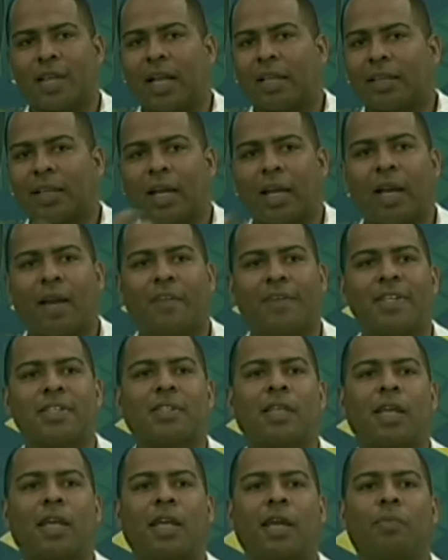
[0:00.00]
saltan a la
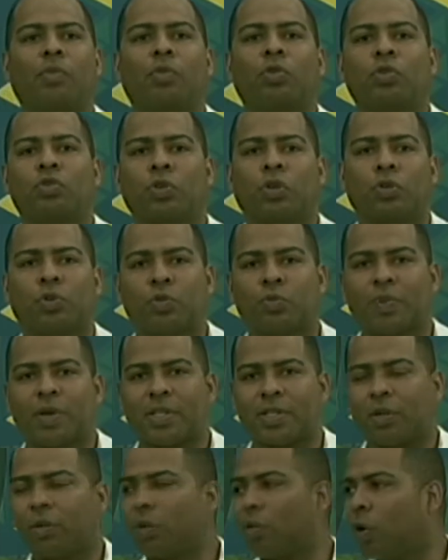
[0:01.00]
vista y que hemos nosotros
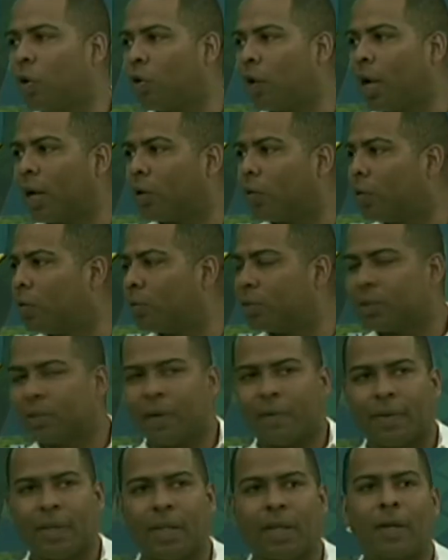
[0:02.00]
percibido a lo largo de
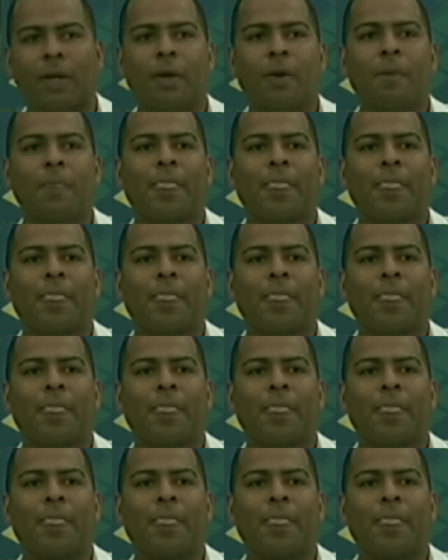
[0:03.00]
nuestra vida.